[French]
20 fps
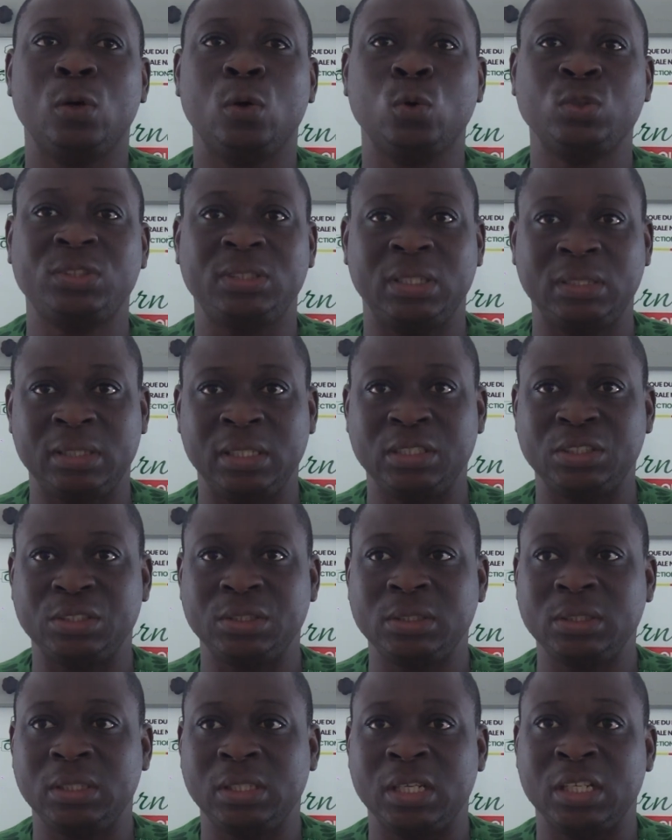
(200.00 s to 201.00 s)
au
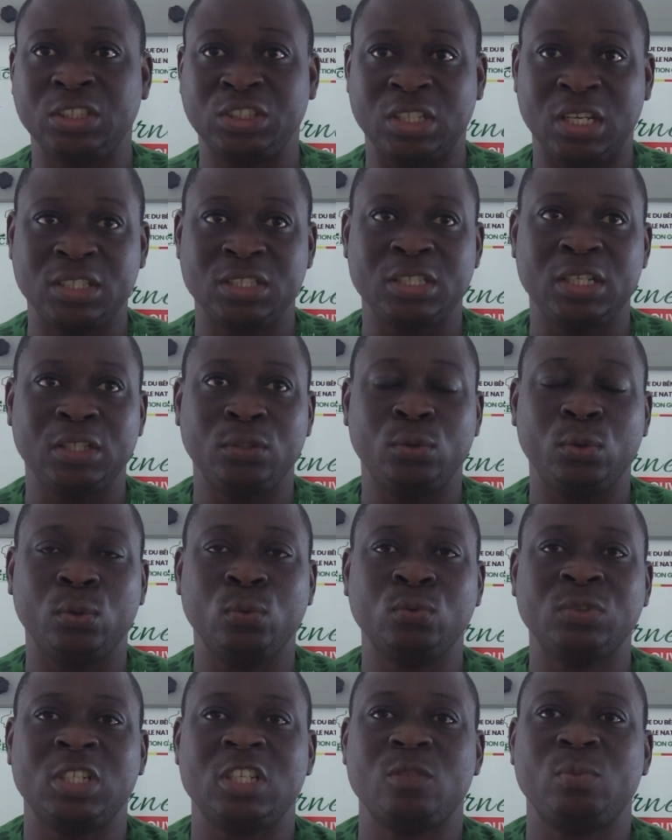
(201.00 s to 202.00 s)
CTJ qui est chargé de
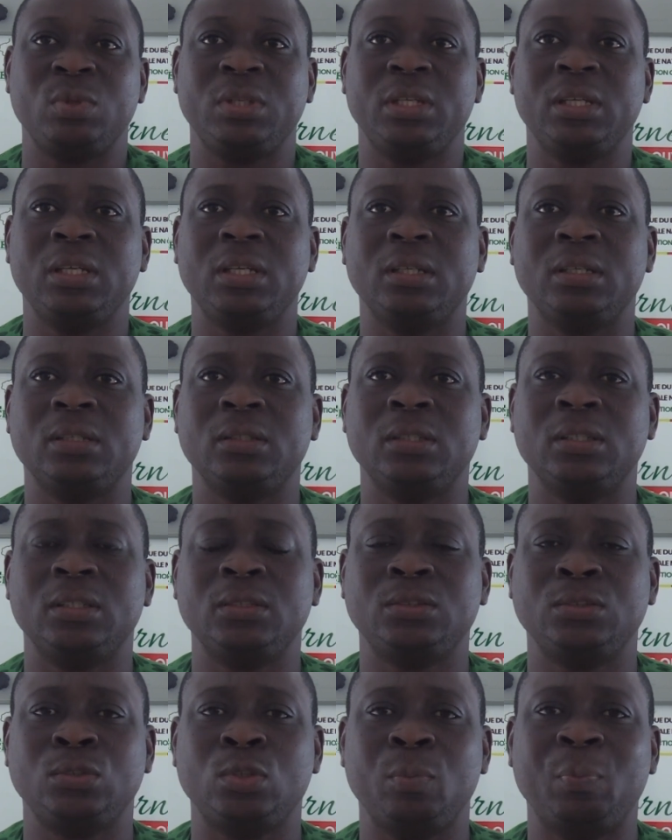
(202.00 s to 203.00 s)
nous expliquer
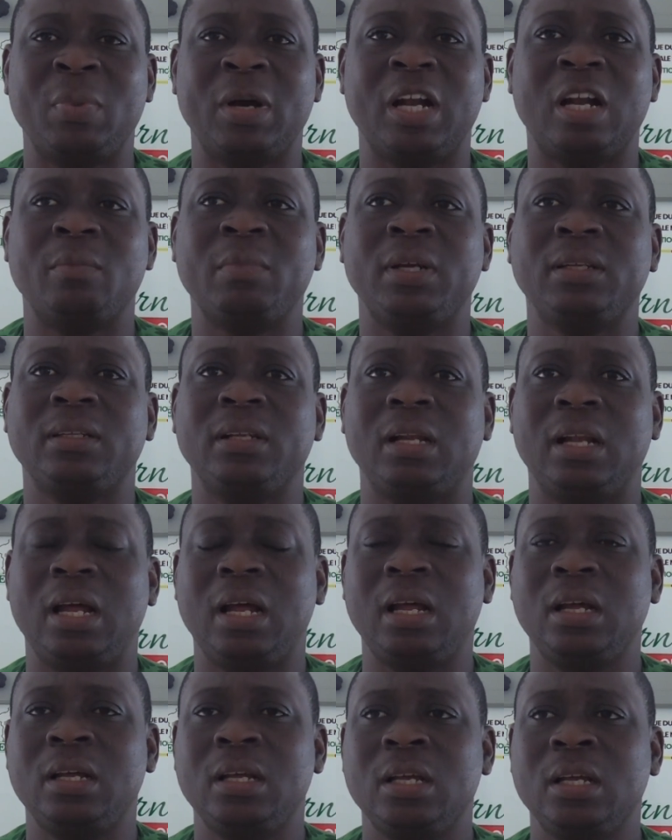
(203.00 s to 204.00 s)
ce
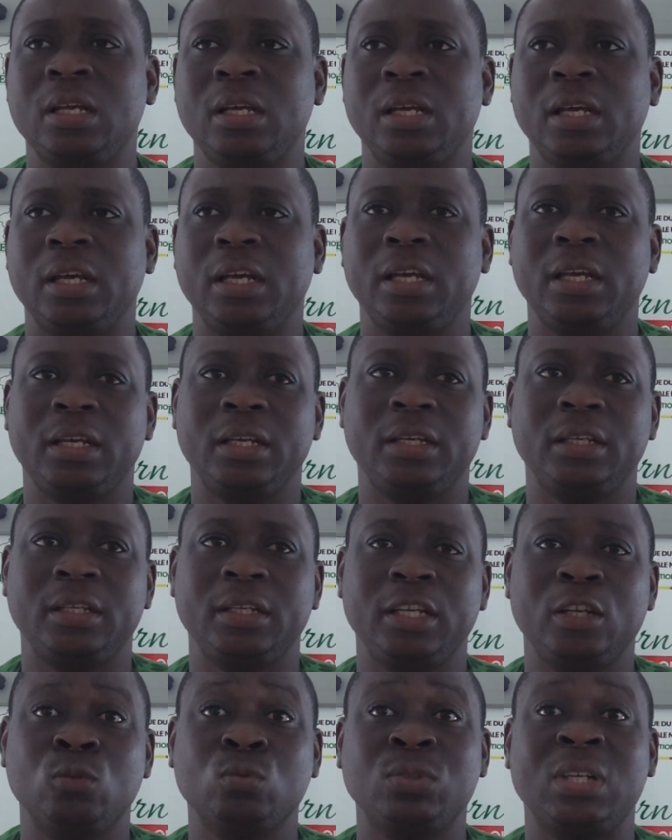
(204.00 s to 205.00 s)
paramètre-là.
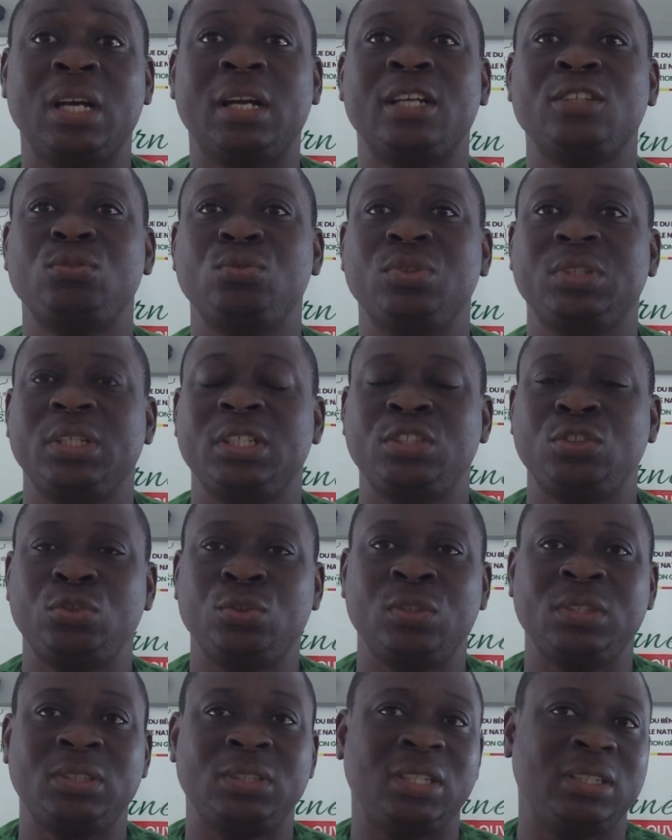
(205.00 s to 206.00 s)
Et il nous a rassurés
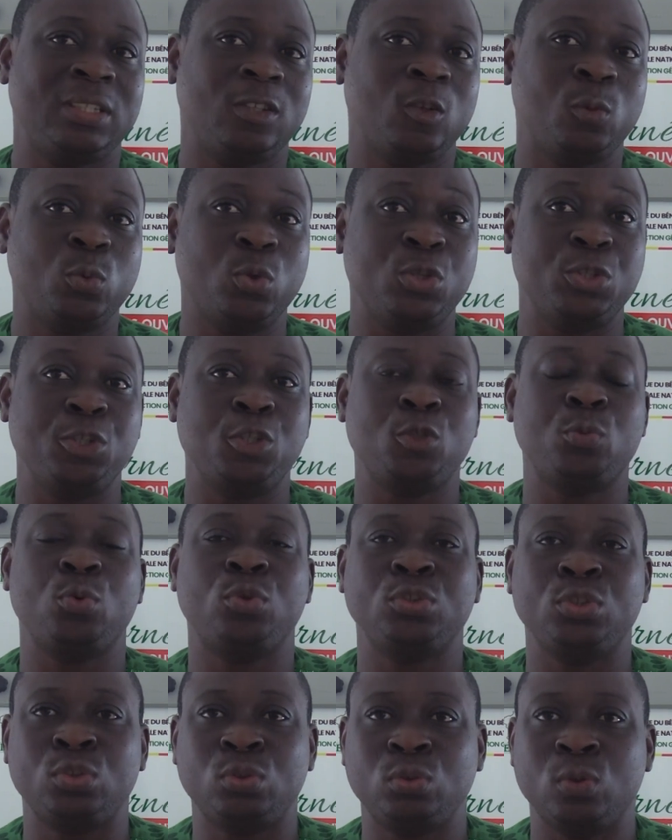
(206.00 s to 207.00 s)
sur un certain nombre de
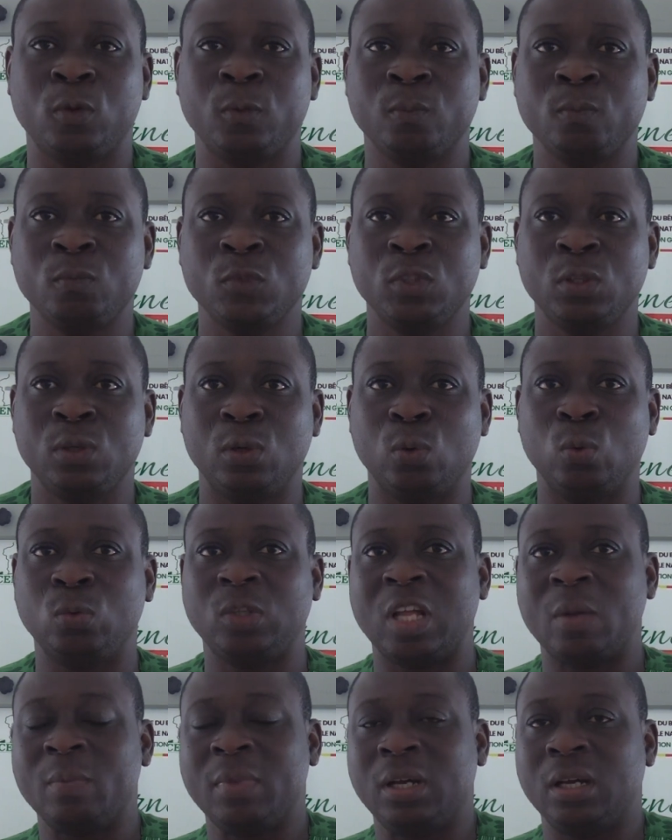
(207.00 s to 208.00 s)
dispositions
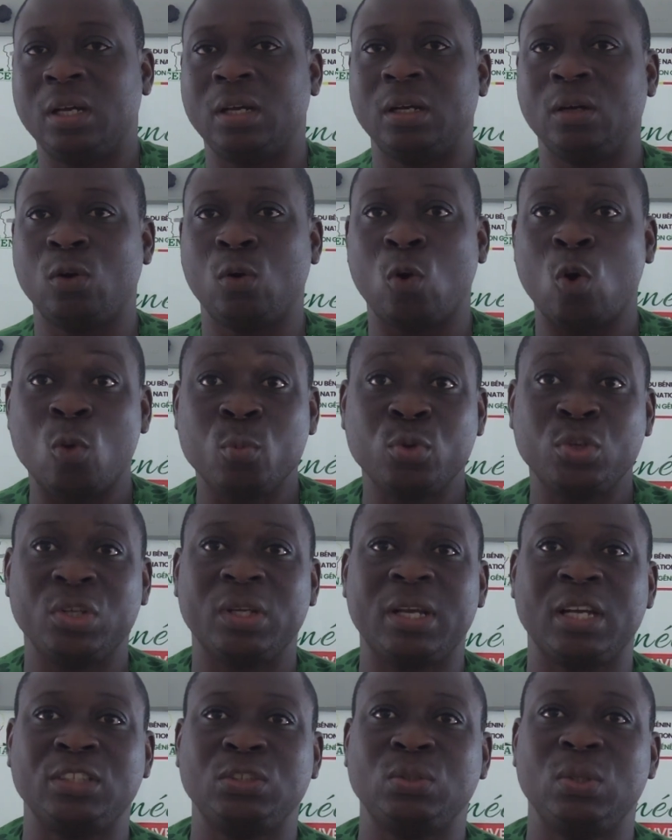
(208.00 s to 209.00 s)
notamment
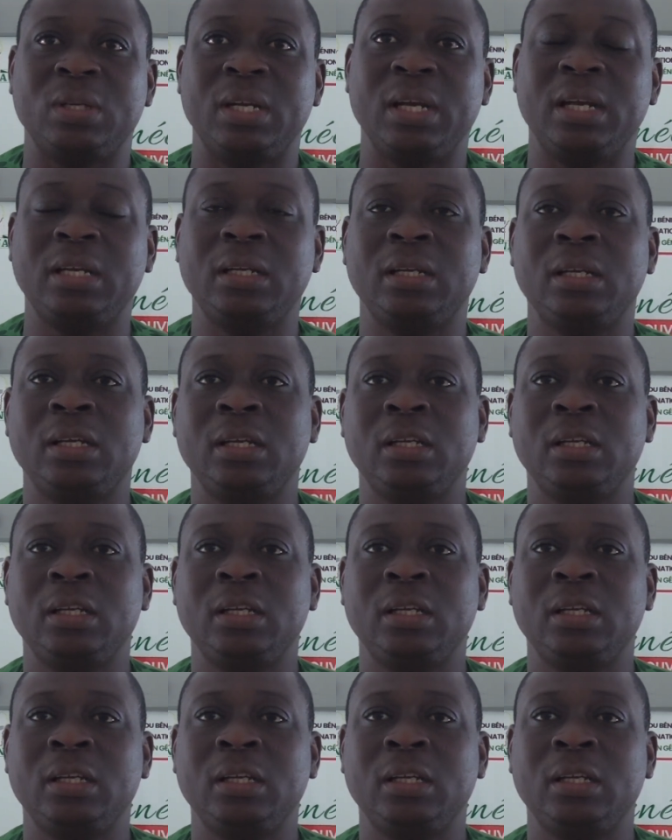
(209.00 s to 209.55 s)
communicationnelle,